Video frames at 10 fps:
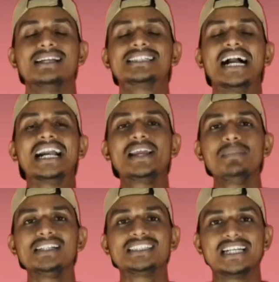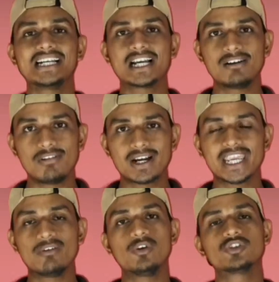स्टार्टिंग में स्टेट का वर्क
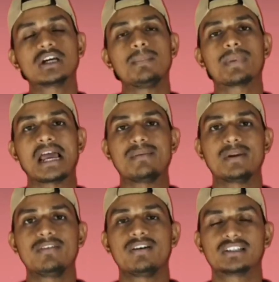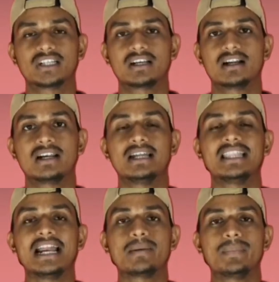केवल उसका प्राइमरी फंक्शन करना
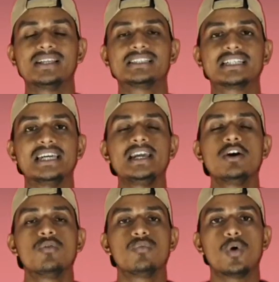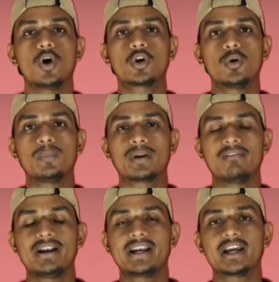दैट मीन्स कि वॉर को
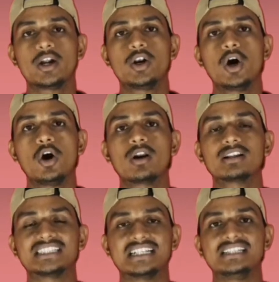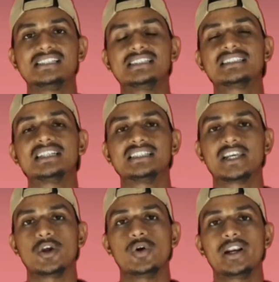प्रिवेंट करना और सिटीजन्स के
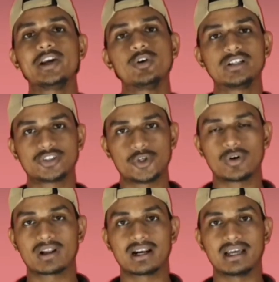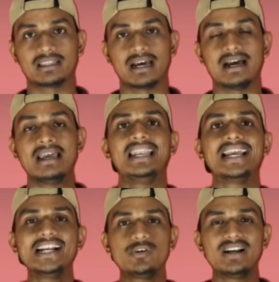सिक्योरिटी को इंश्योर करना था
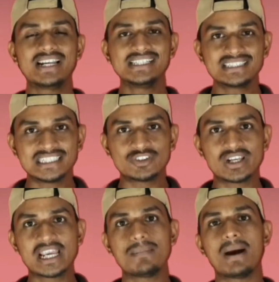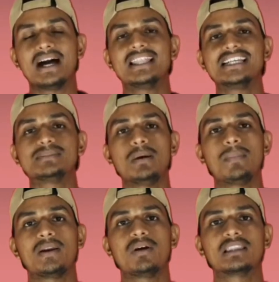लेकिन ट्वेंटी सेंचुरी के बाद इसमें
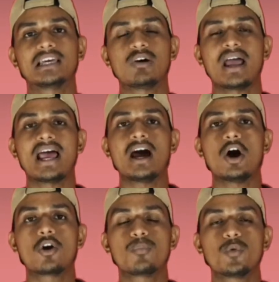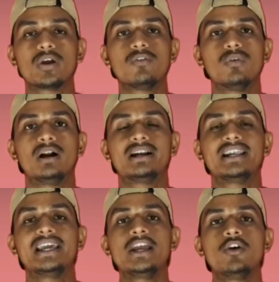परिवर्तन आया और पूरे वर्ल्ड
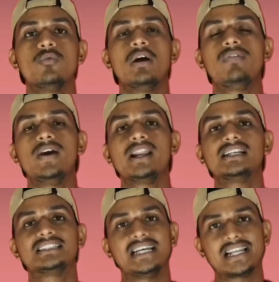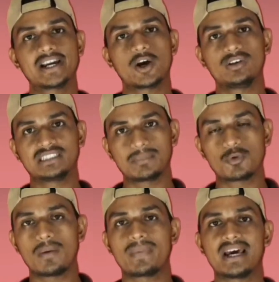ने वेलफेयर स्टेट के कॉन्सेप्ट
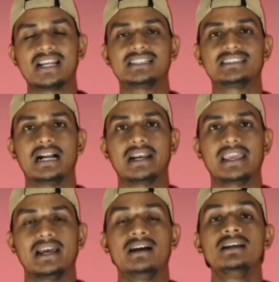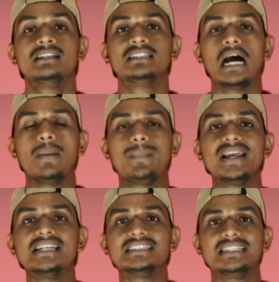को अपनाना स्टार्ट किया जहाँ
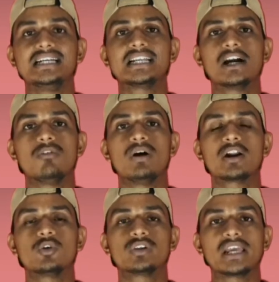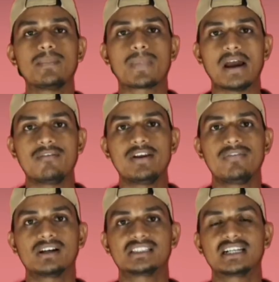पे स्टेट का वर्क उसके प्राइमरी
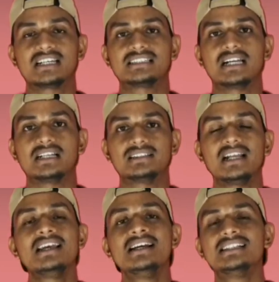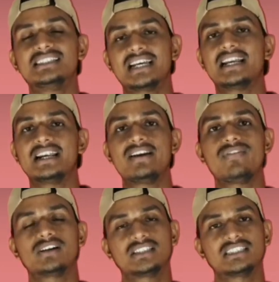फंक्शन के साथ साथ सेकेंडरी
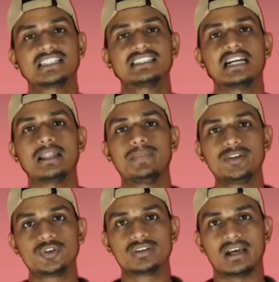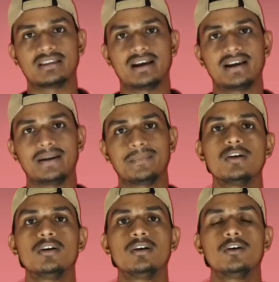फंक्शंस के साथ भी जुड़ जाता है
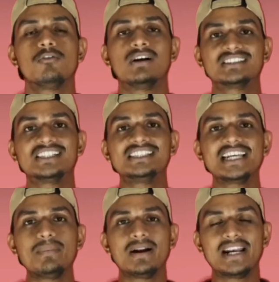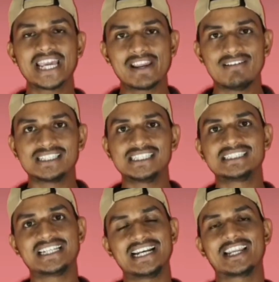फंक्शंस के बढ़ने की वजह से
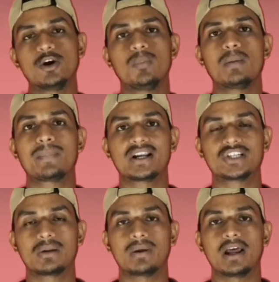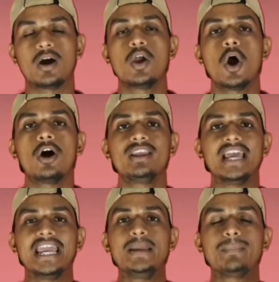स्टेट के ऊपर प्रेशर बना और
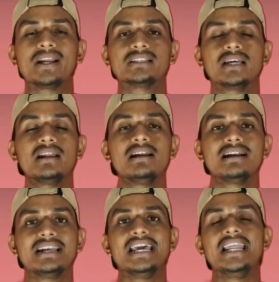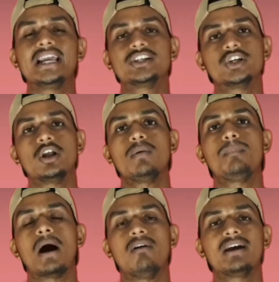यही प्रेशर डेलीगेशन
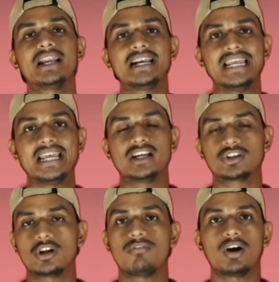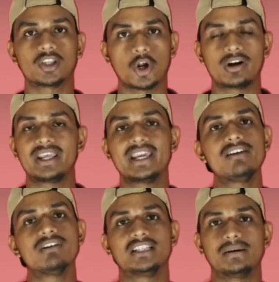ऑफ पावर या डेलीगेशन ऑफ अथॉरिटी
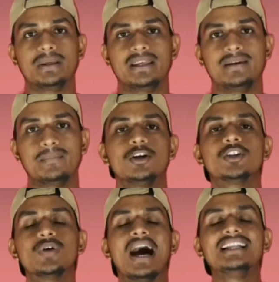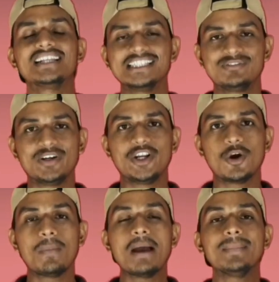की वजह बनी तो आज के इस
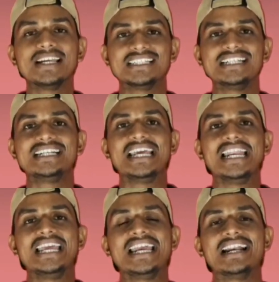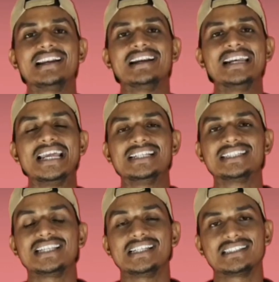वीडियो में हम इसी डेलीगेटेड
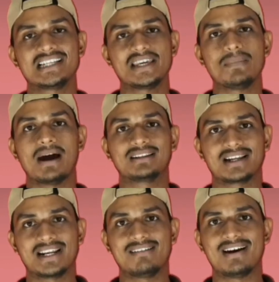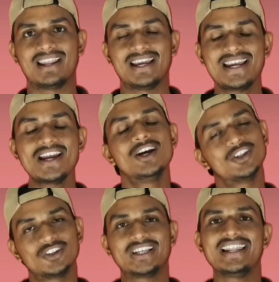लेजिस्लेशन की बात करने वाले हैं
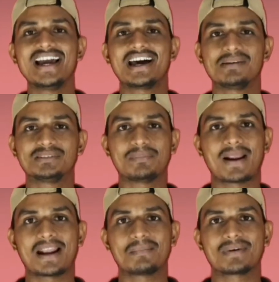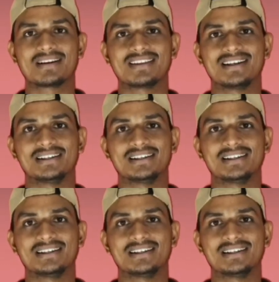तो चलिए आराम से प्रारंभ करते